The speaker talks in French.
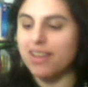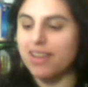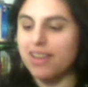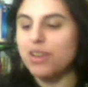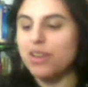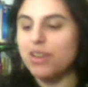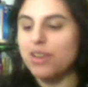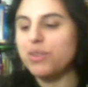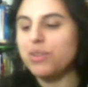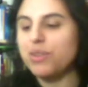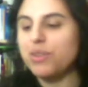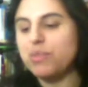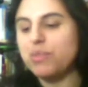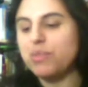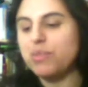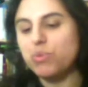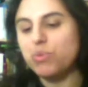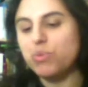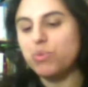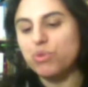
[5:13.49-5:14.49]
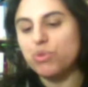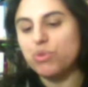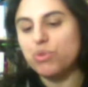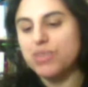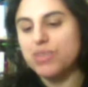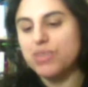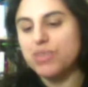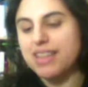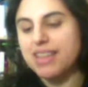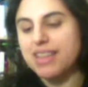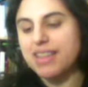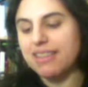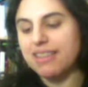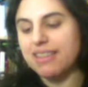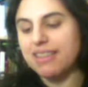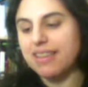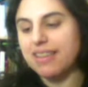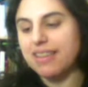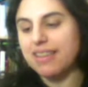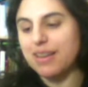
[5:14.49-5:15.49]
le début de cette
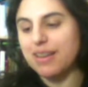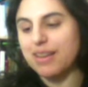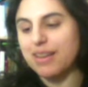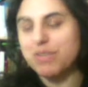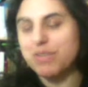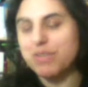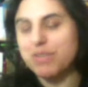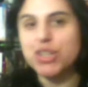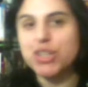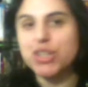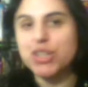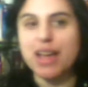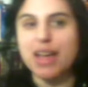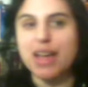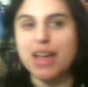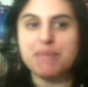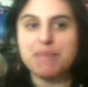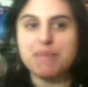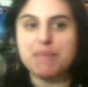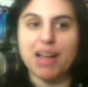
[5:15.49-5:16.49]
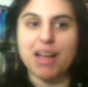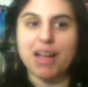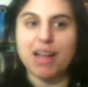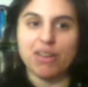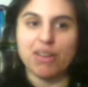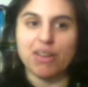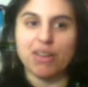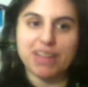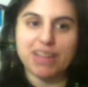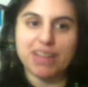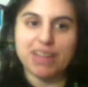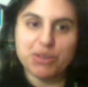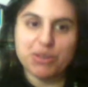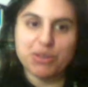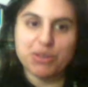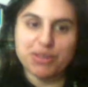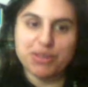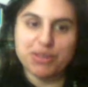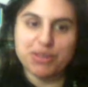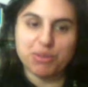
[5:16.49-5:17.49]
euh, Mishnah Brachot, quelques
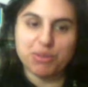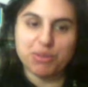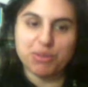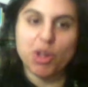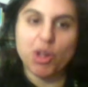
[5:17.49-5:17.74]
enseignements